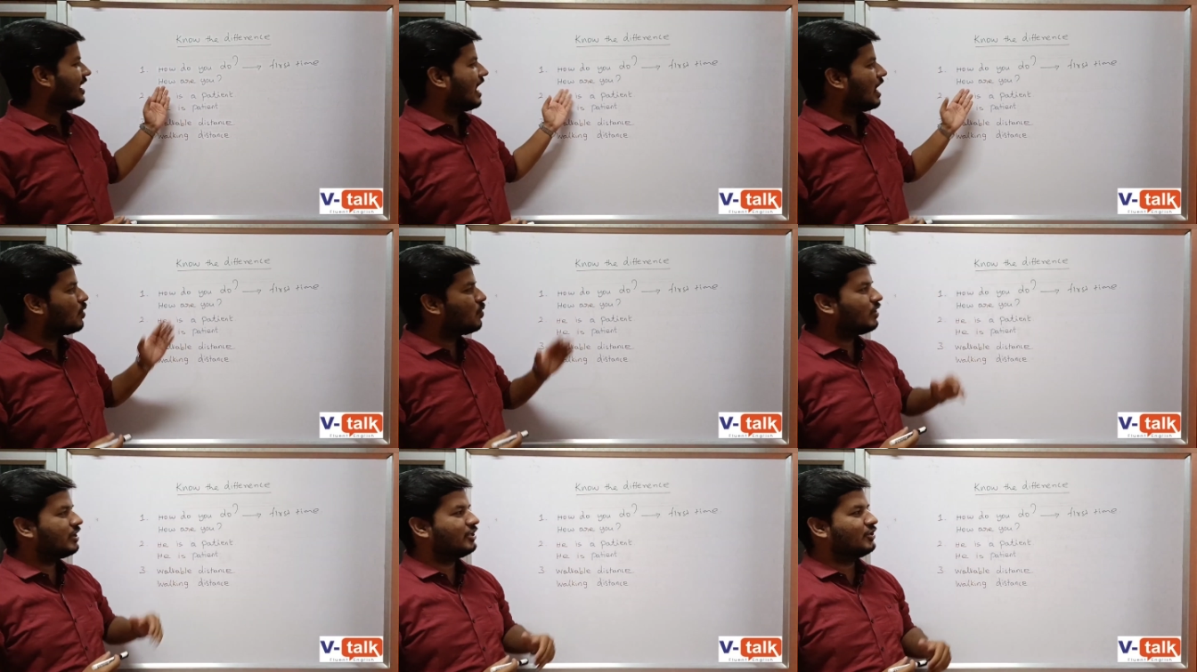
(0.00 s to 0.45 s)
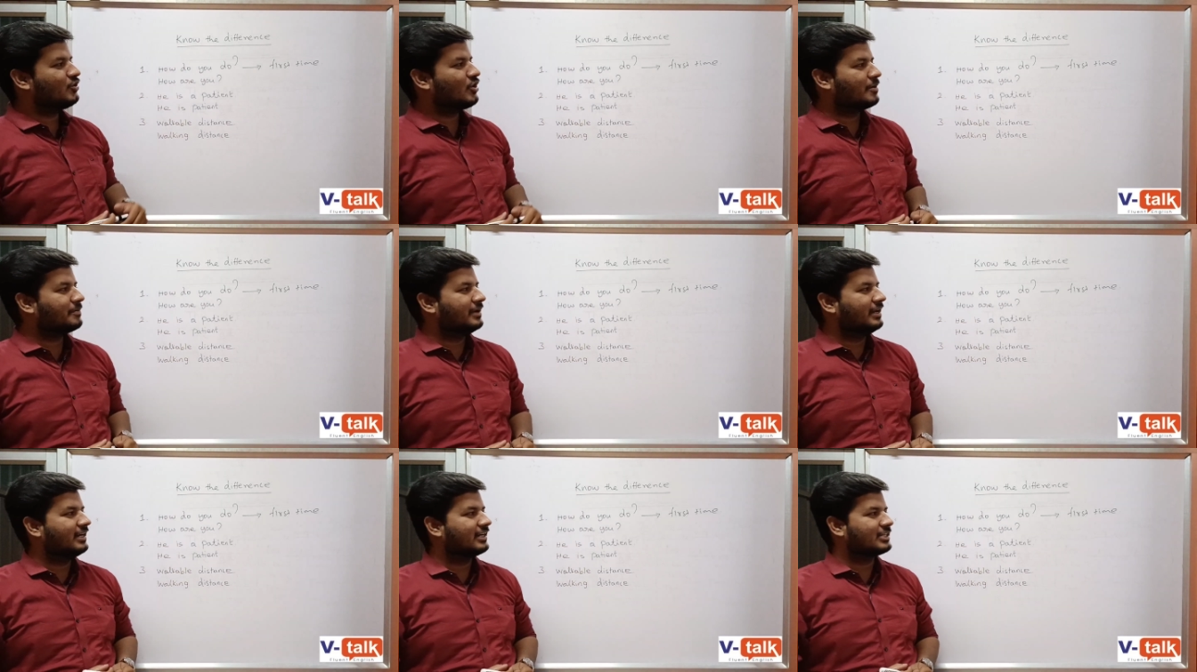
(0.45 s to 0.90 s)
ஹவ் யூ
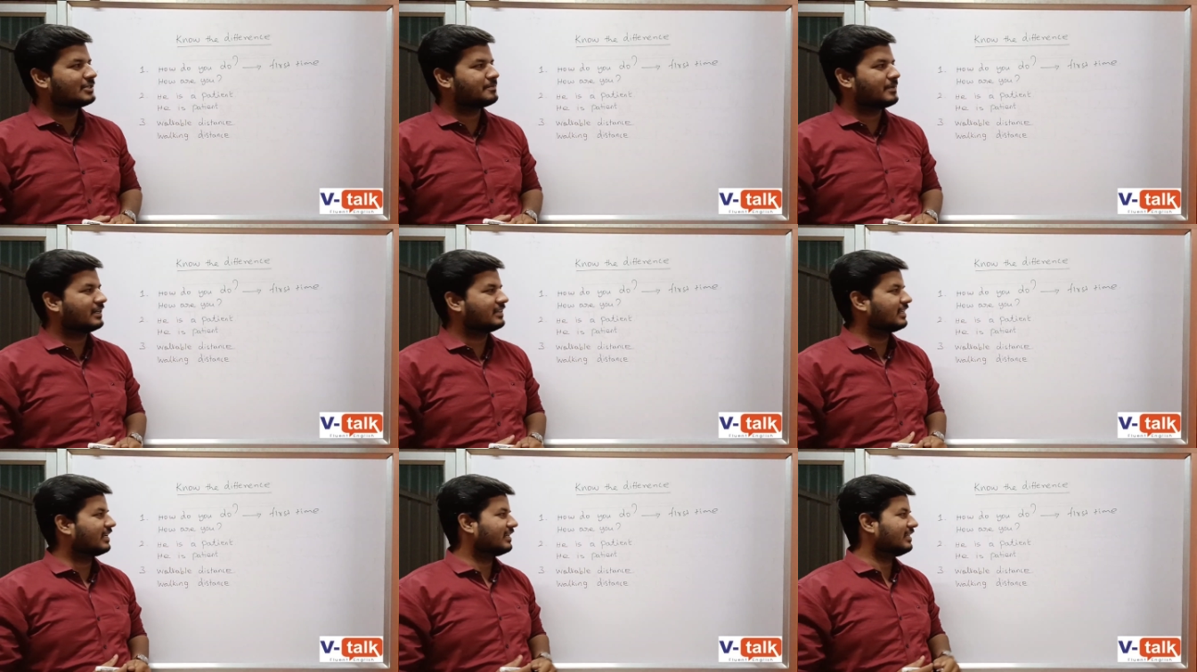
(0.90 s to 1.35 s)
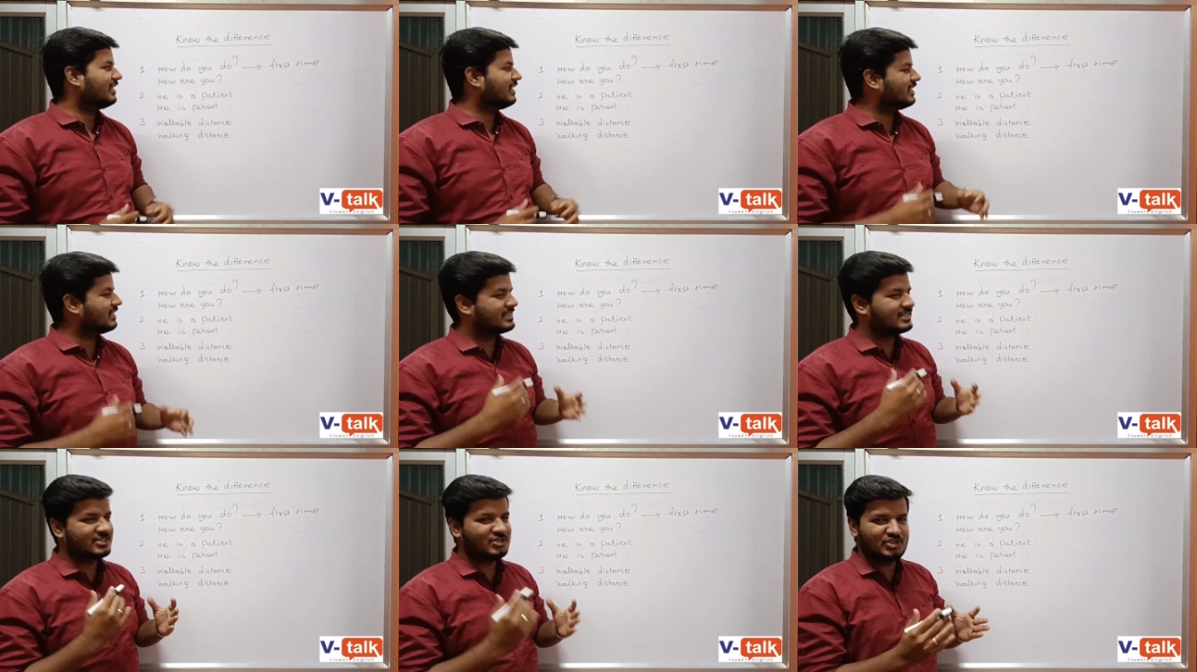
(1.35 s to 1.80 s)
அப்படின்றது பார்த்தீங்கன்னா
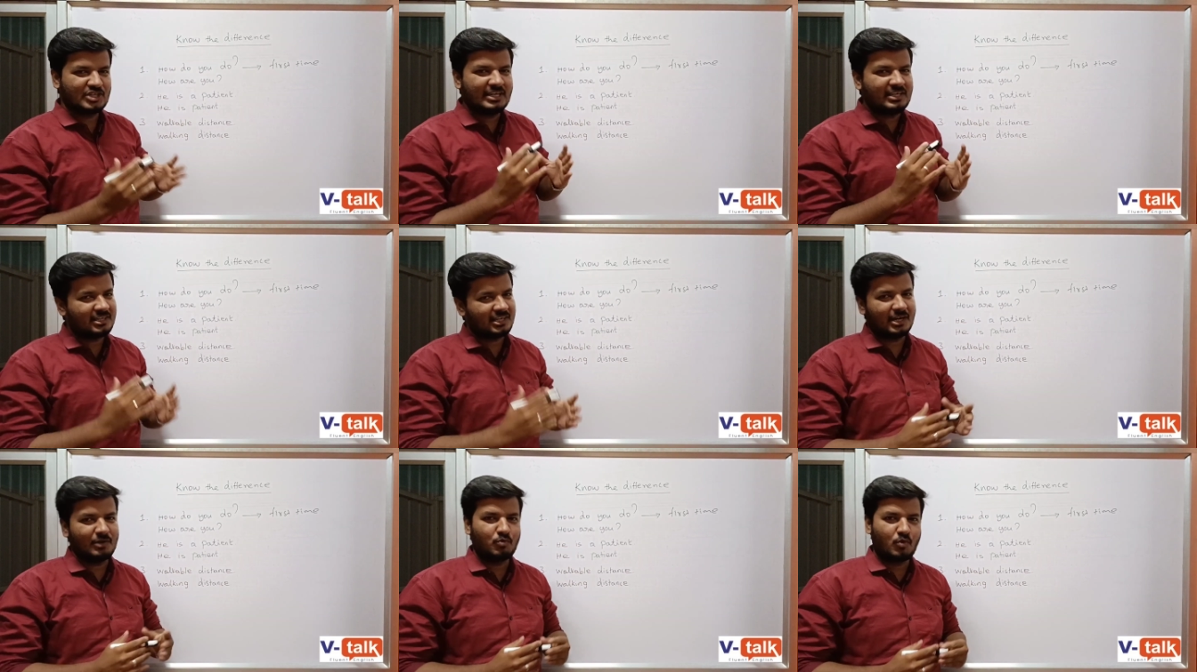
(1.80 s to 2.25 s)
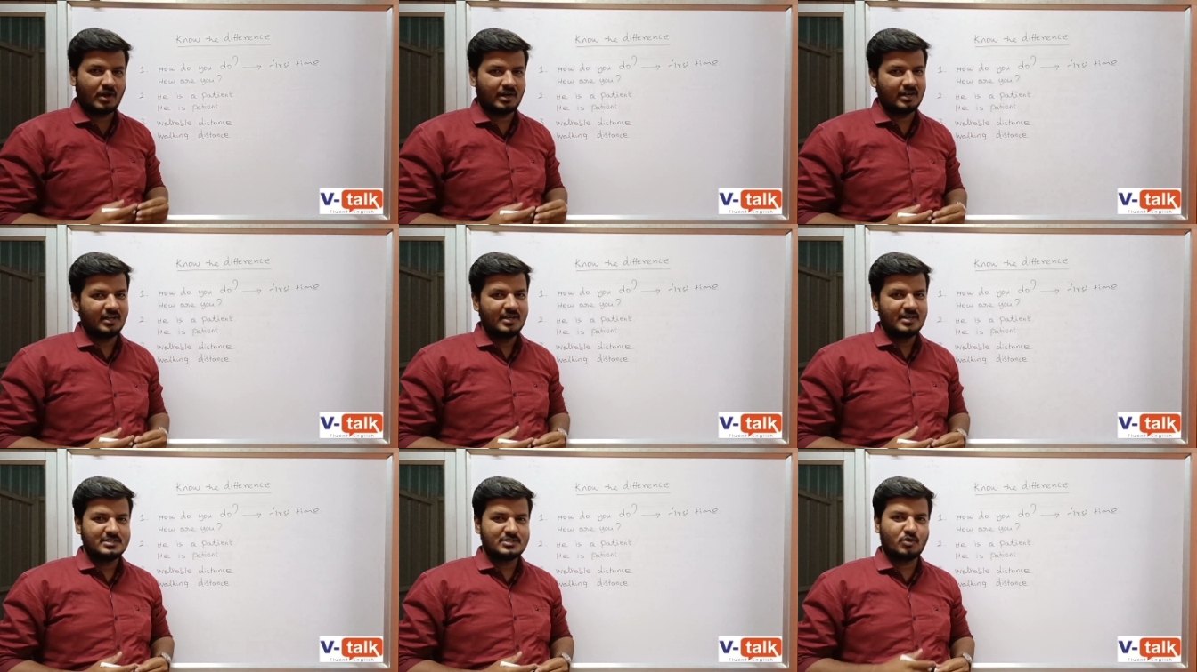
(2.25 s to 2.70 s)
இட் இஸ் ஜென்ரல் ஒன்